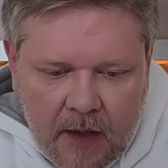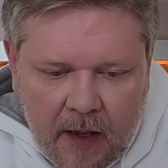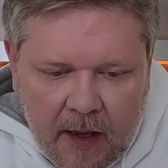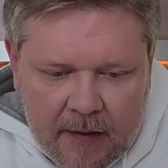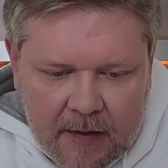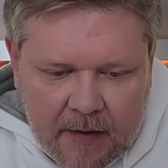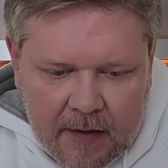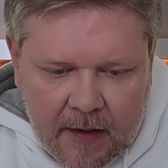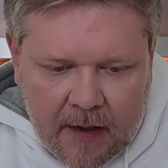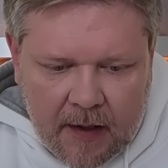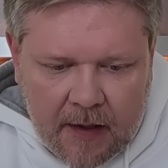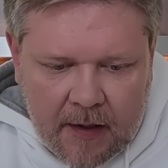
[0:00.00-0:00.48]

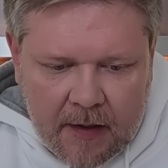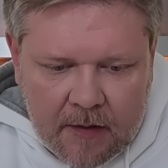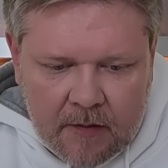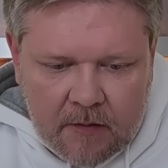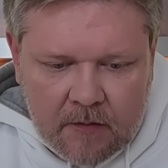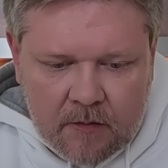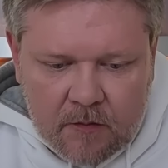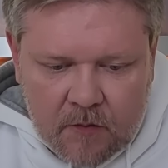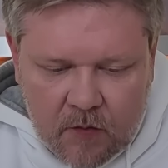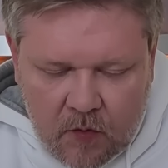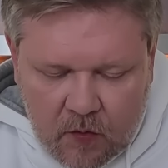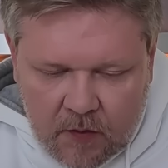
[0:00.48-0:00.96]
hat
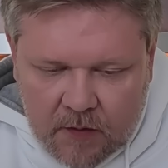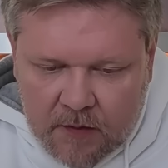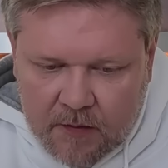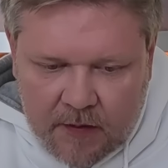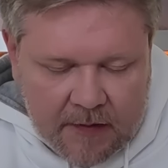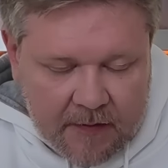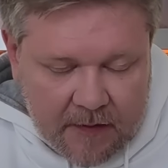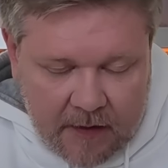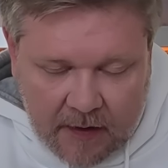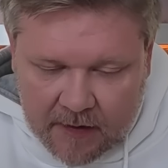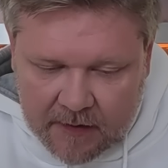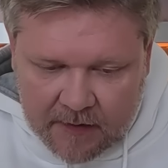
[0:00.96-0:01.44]
ein, und
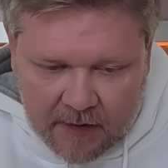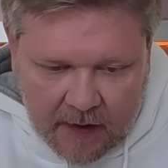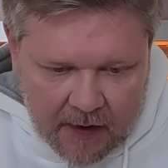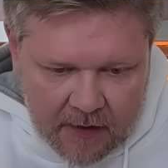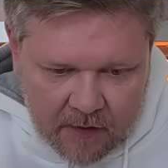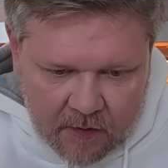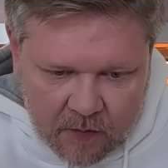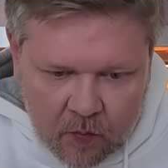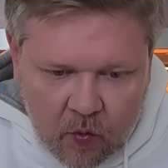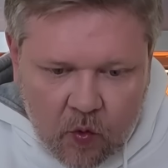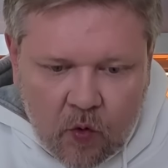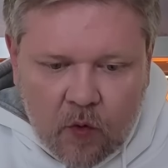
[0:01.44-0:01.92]
ich sage jetzt
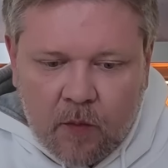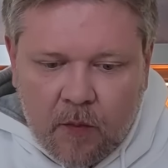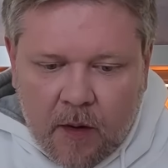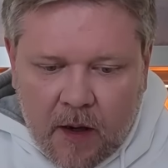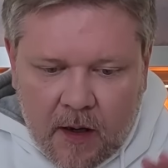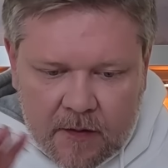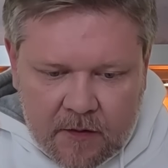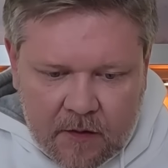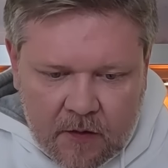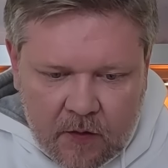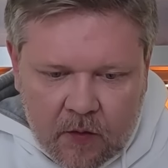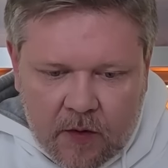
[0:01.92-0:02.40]
alles
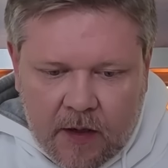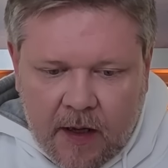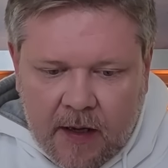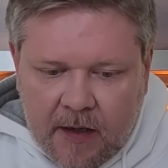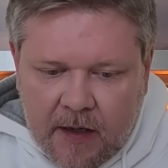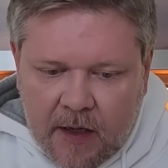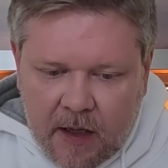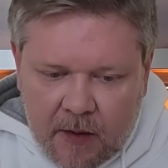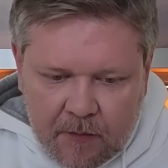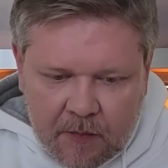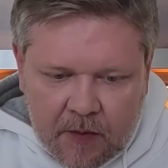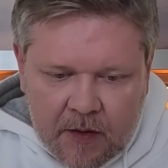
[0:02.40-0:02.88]
mutmaßlich und
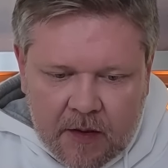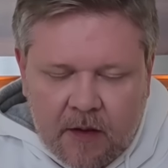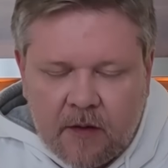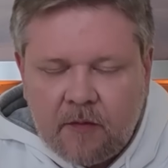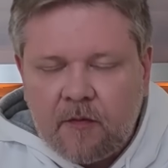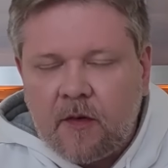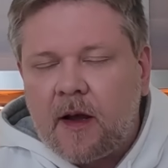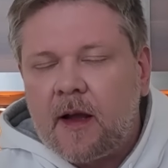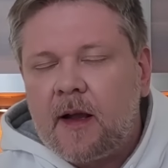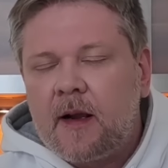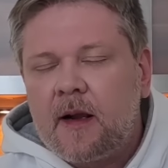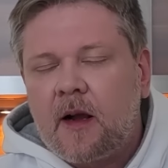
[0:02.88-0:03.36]

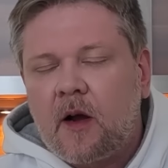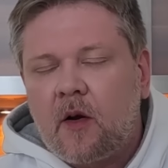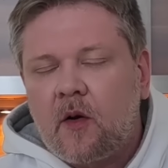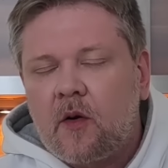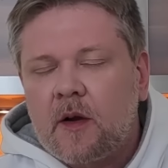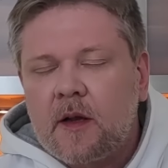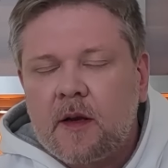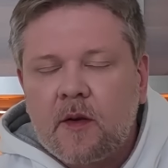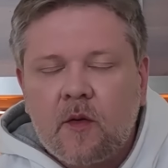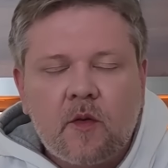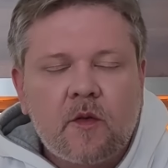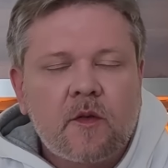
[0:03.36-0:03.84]
angeblich, weil
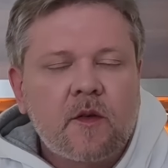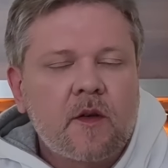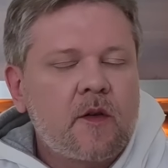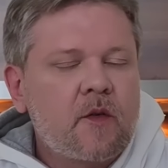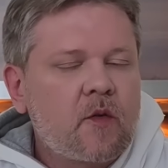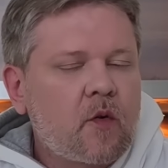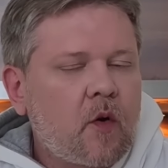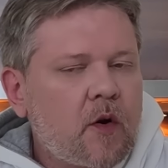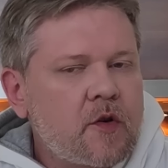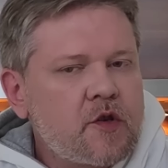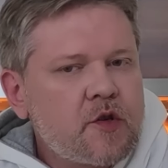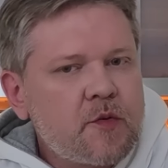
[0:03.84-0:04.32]
auch in
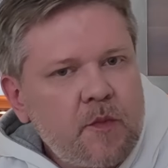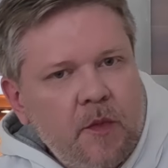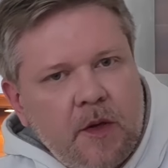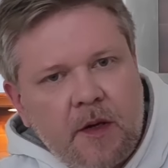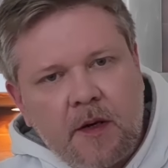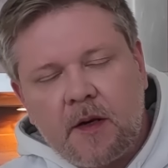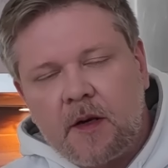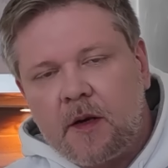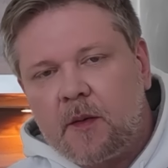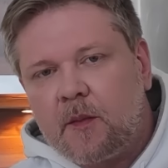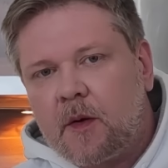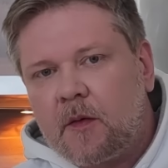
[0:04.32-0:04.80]
unseren deutschen
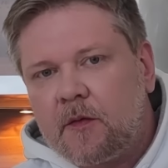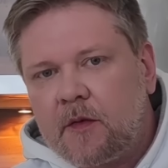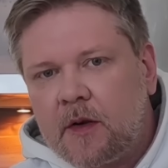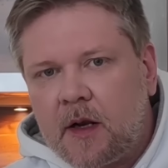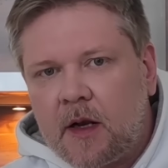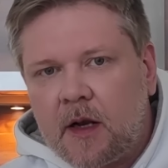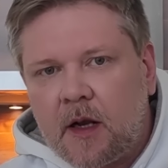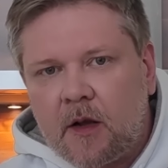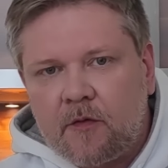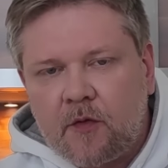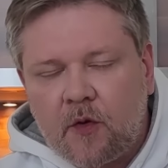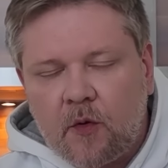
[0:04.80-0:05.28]
Medien immer
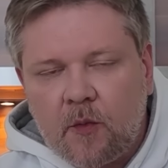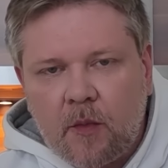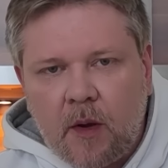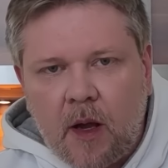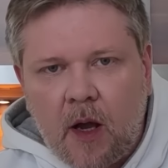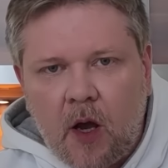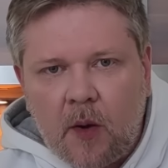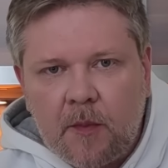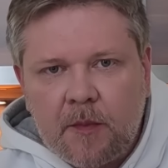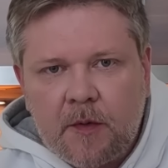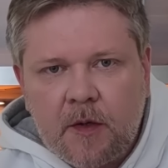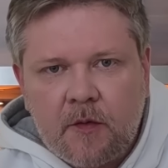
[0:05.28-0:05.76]
wieder davon
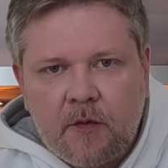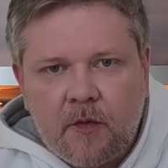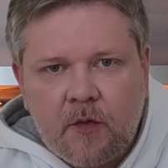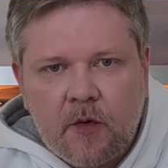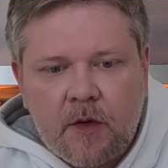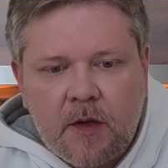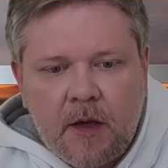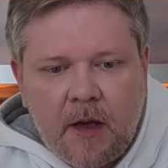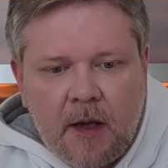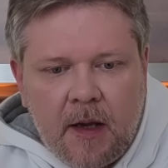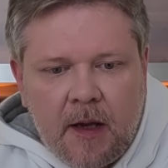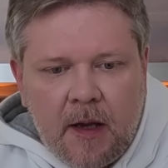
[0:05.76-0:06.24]
behauptet
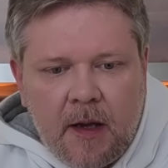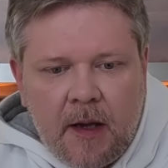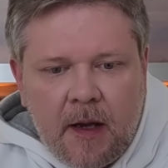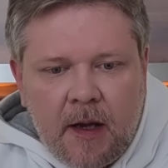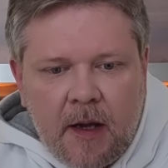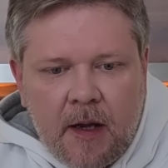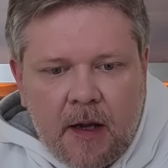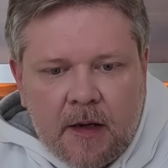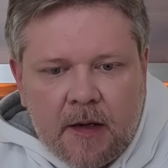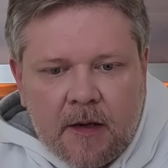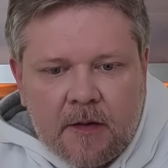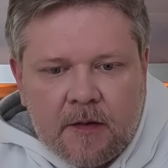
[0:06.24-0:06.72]
wird,
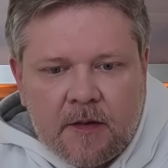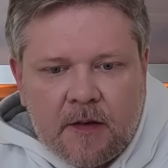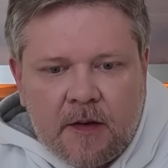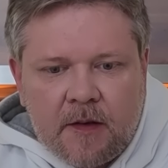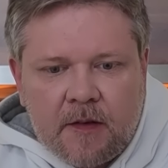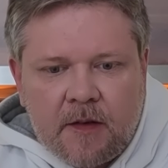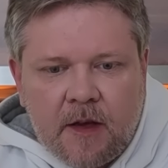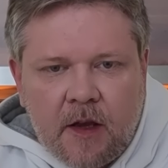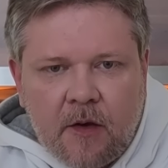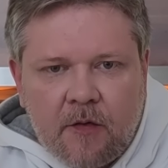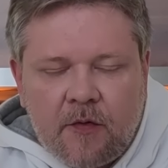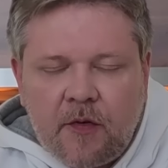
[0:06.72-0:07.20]
dass
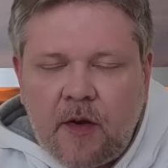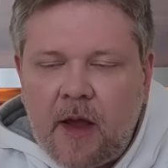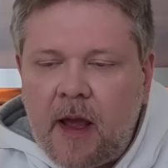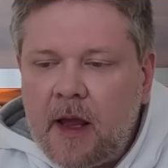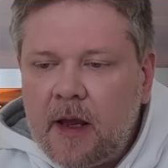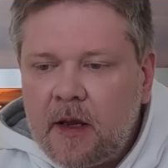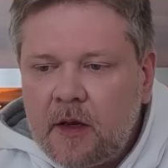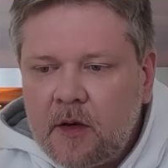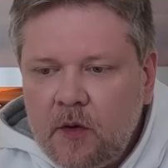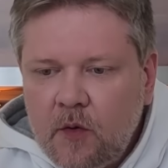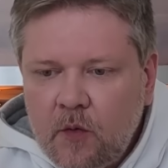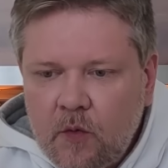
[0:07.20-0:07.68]
dies ja
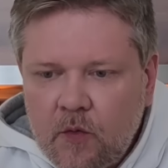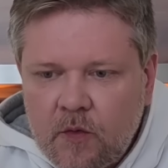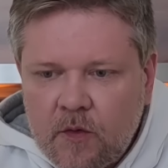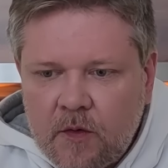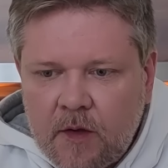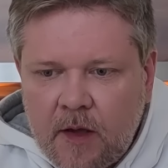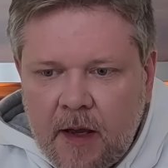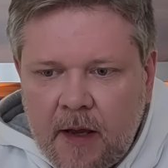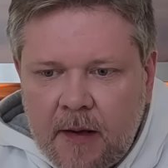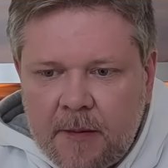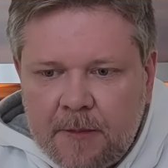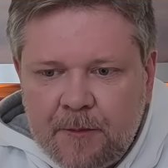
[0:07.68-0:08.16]
Fake
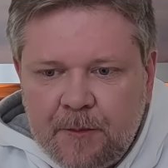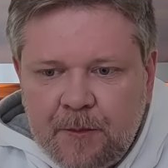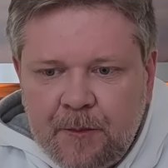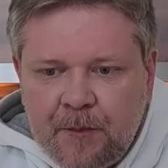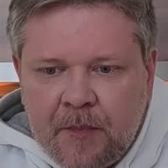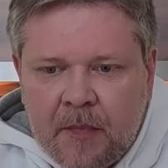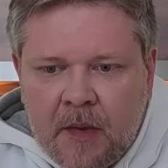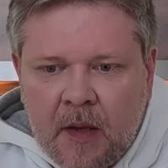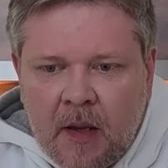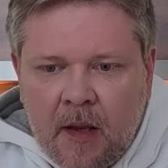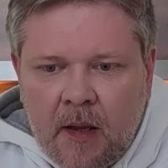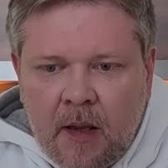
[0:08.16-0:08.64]
News seien.
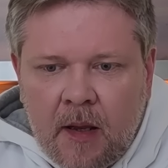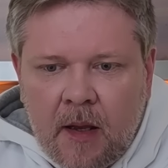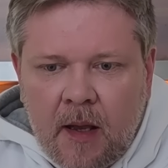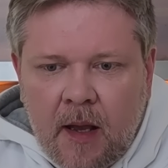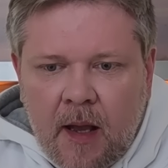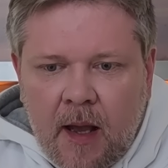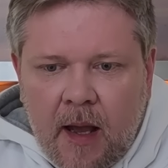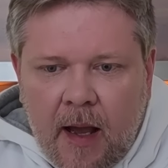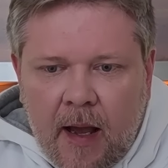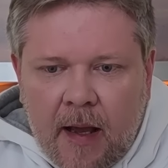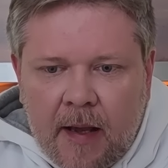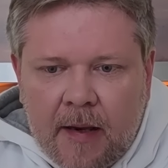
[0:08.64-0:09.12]

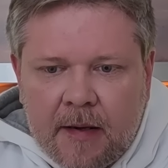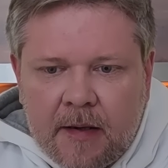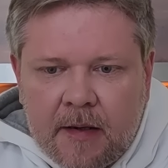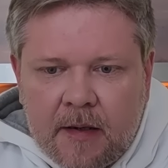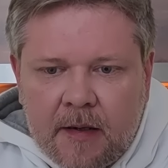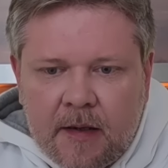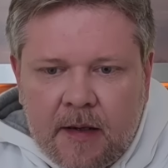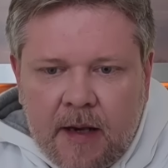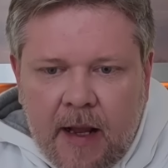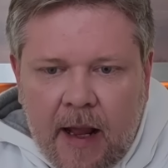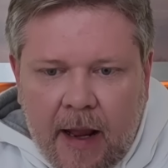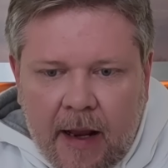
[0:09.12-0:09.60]
Ein
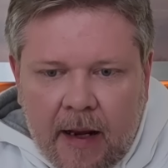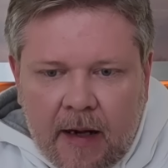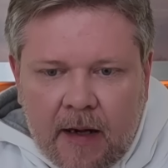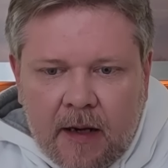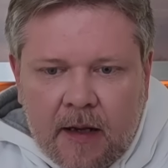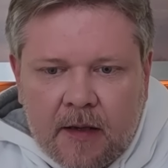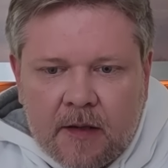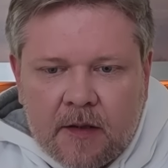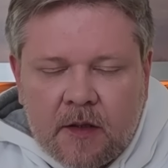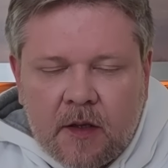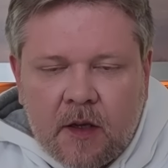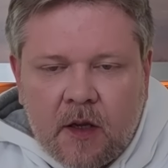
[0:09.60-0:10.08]
in
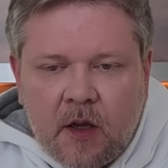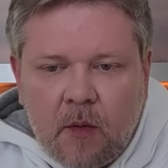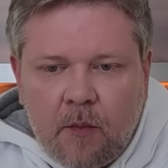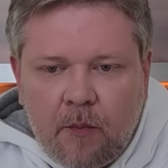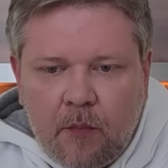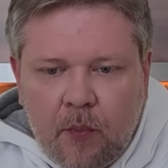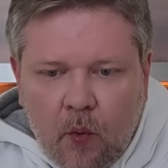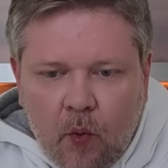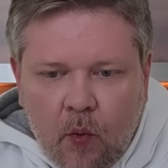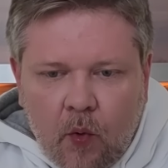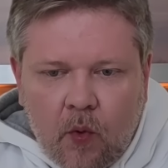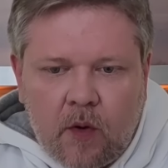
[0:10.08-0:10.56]
England
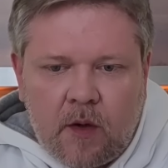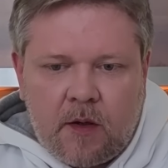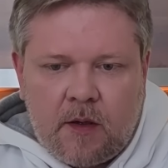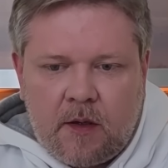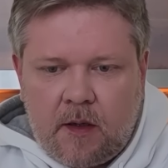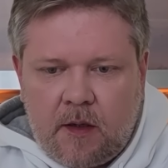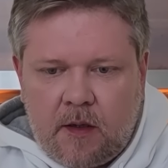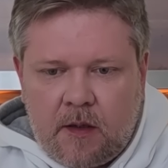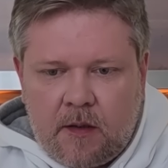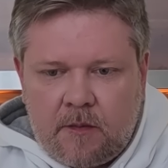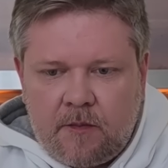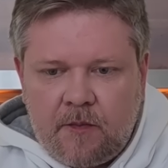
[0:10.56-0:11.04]

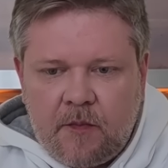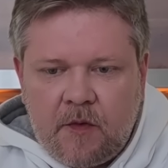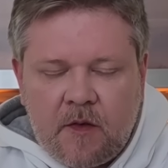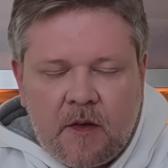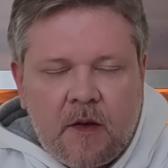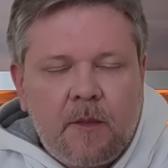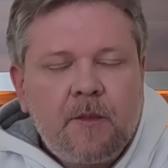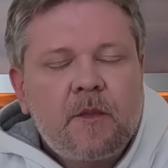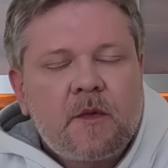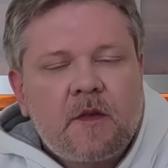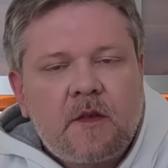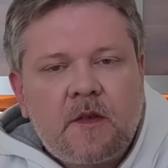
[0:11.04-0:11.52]
geborener
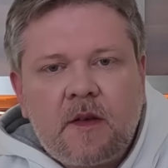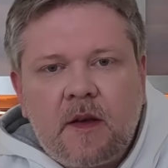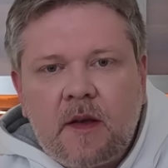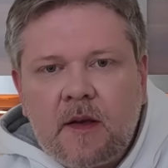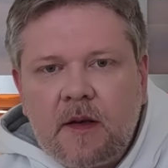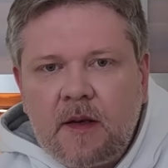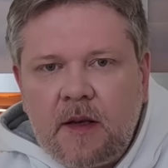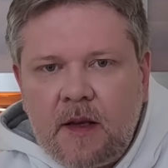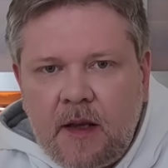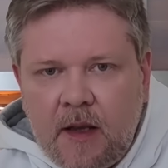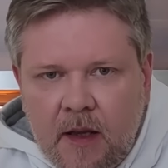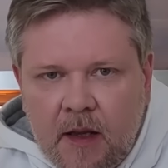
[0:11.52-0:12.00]

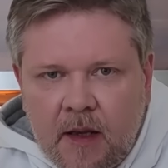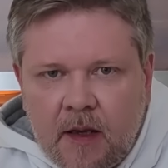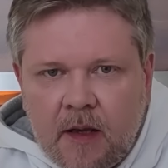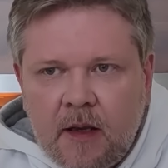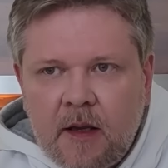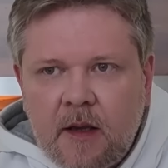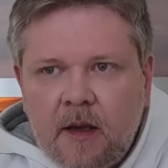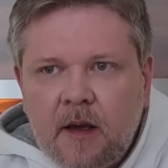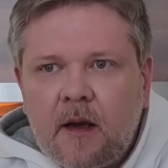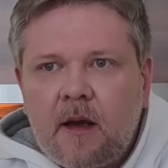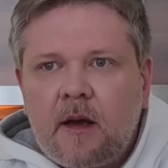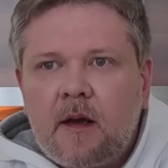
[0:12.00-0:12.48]

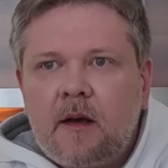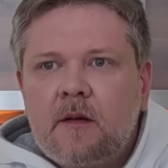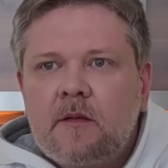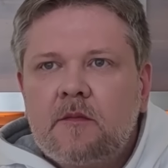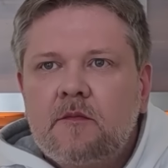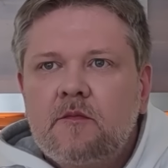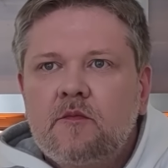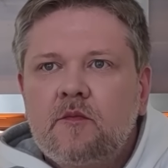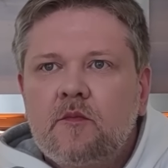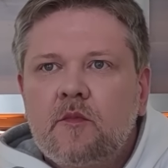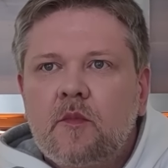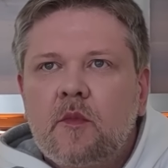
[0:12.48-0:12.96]
17-jähriger